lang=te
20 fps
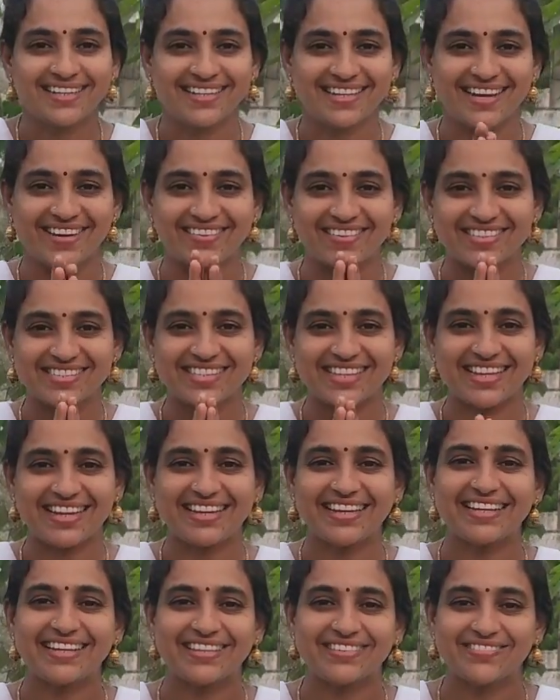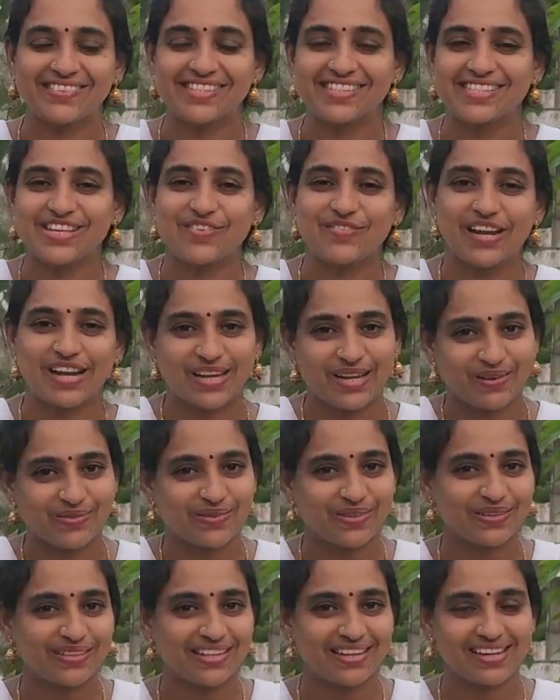నమస్తే నేను విజయ వెల్కమ్
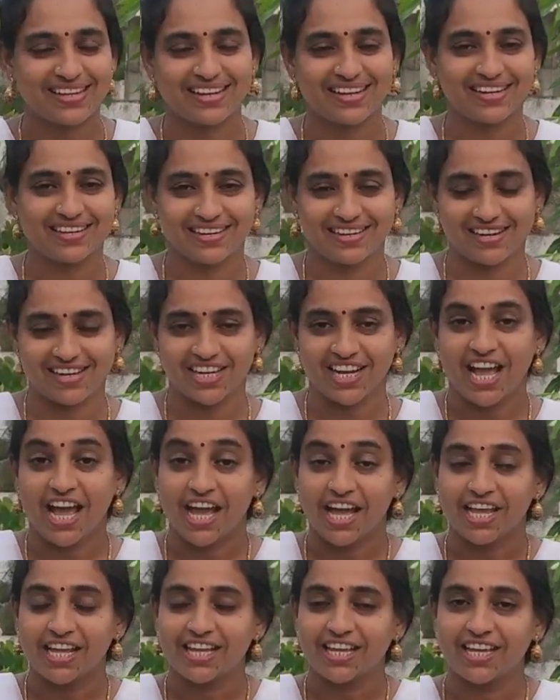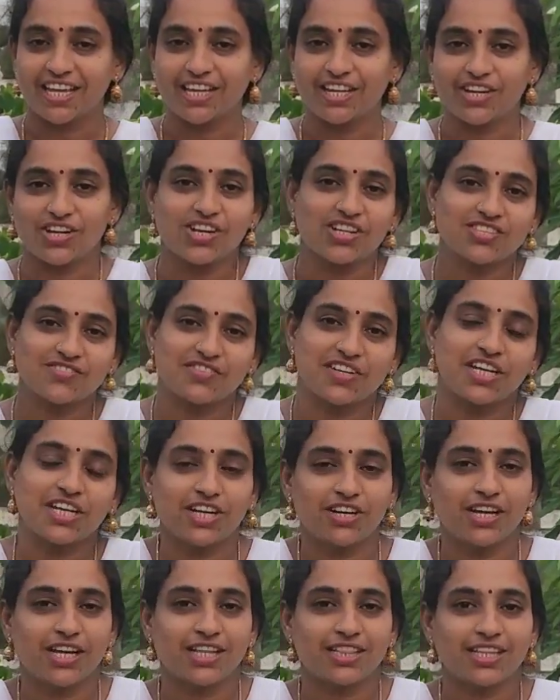టు తెలుగడ్డలో ఈరోజు
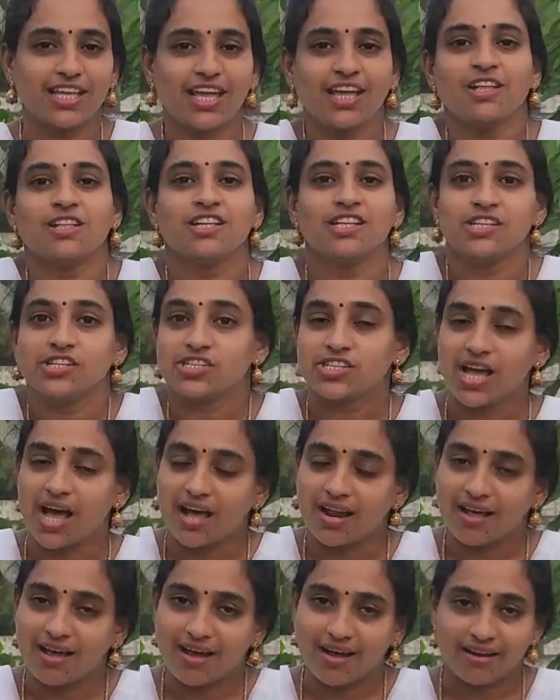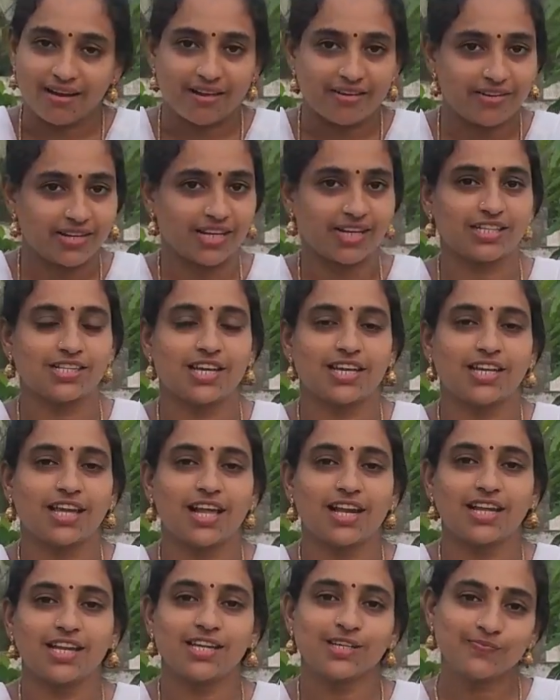వీడియో అయితే చాలా హడావుడిగా
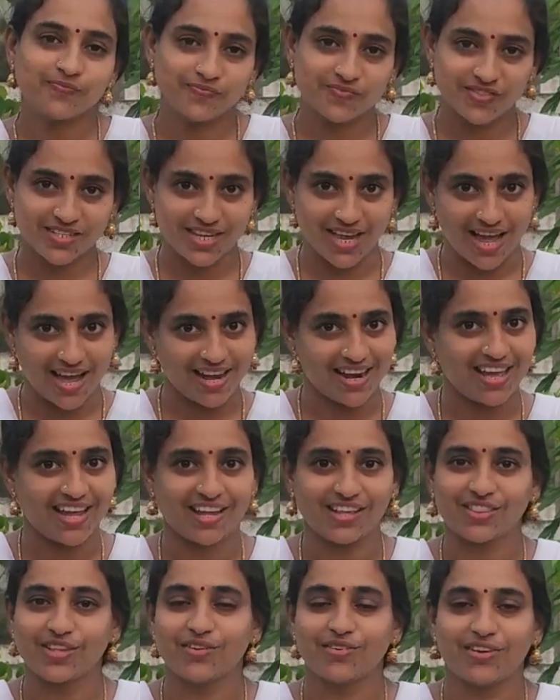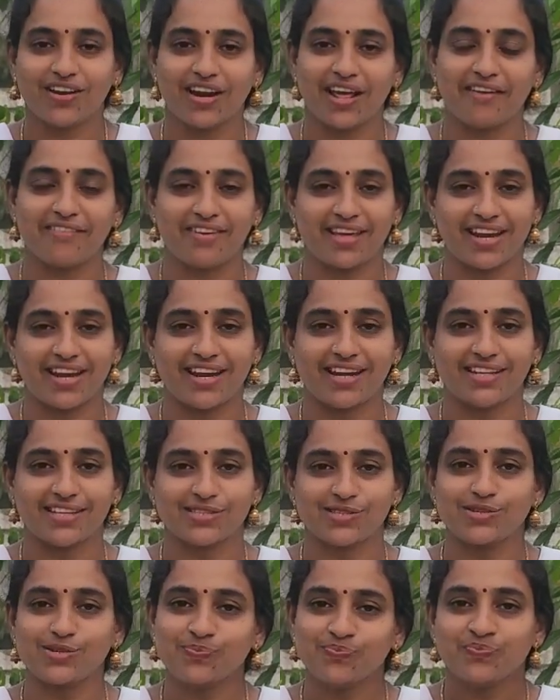చేయాలి చాలా అయితే ఉన్నాయి
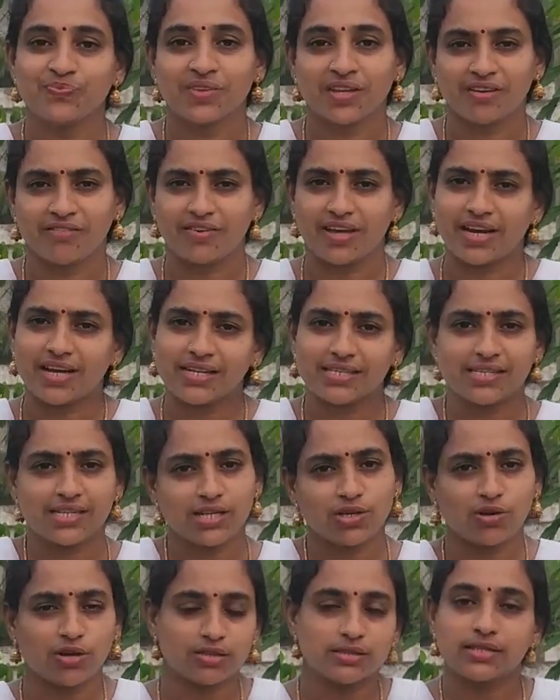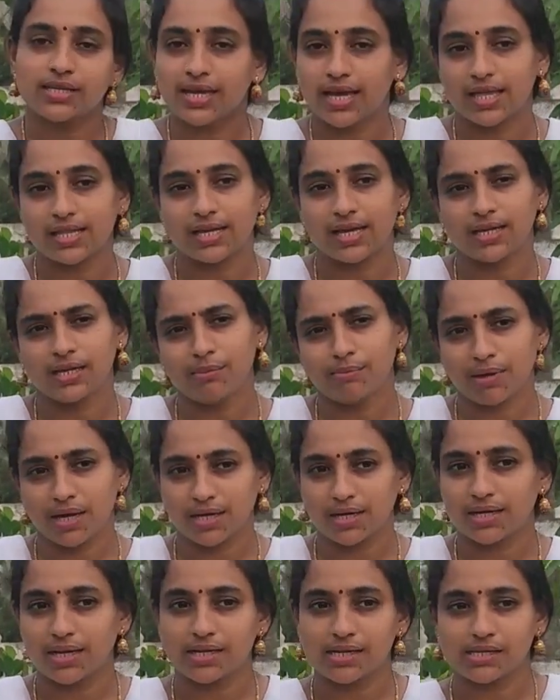వెరైటీస్ వెరైటీస్ అంటే కొత్త కాదు కానీ
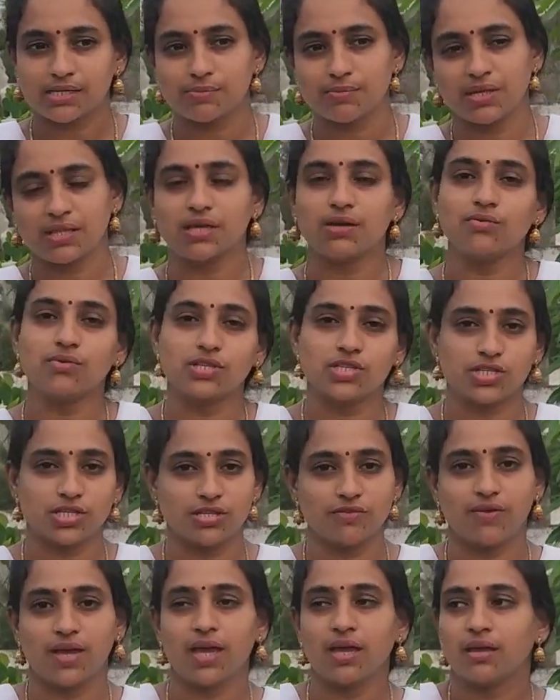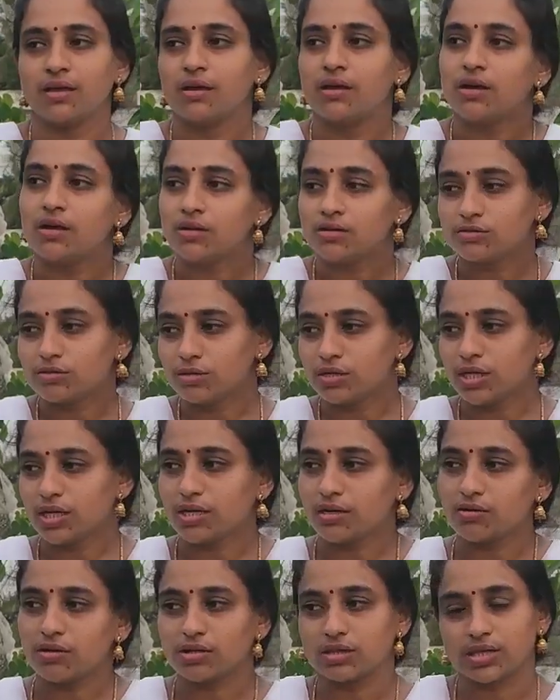మన టెరెస్ మీదే వచ్చివే
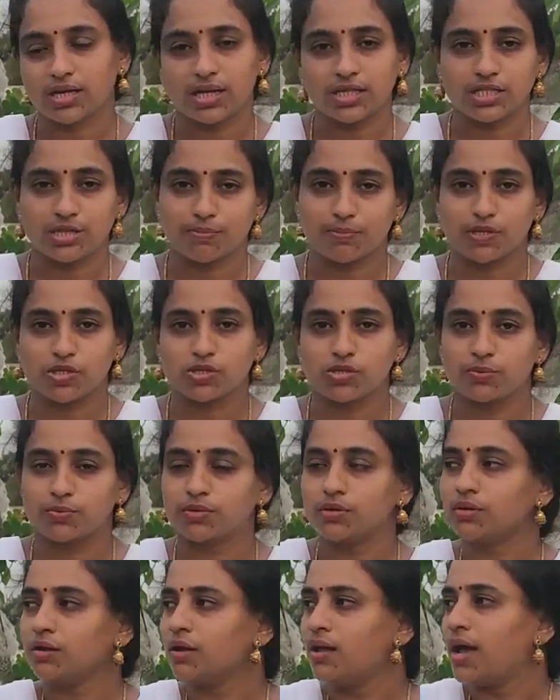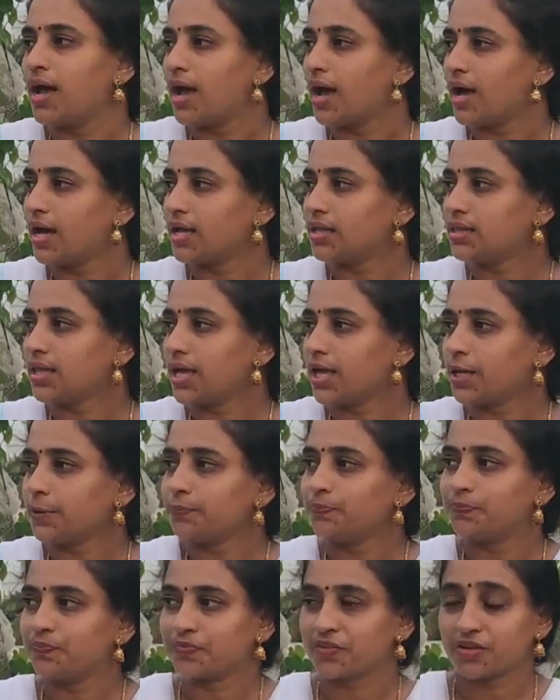కొన్ని కొత్తగా చెప్పచ్చు ఇప్పుడు అయితే
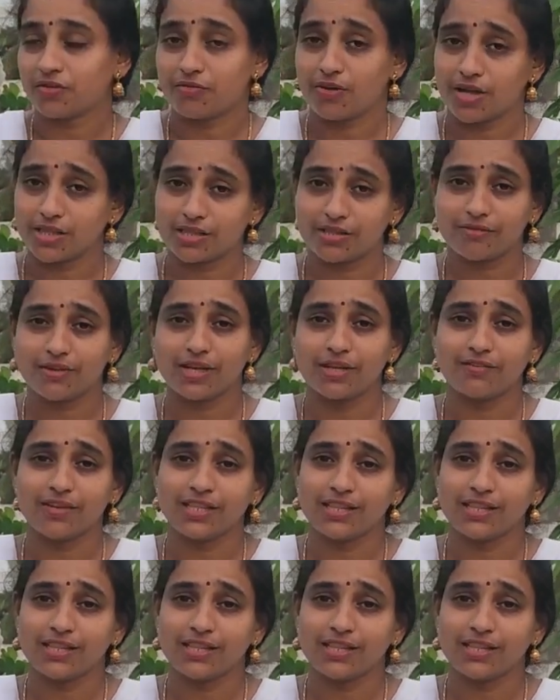వాతావరణం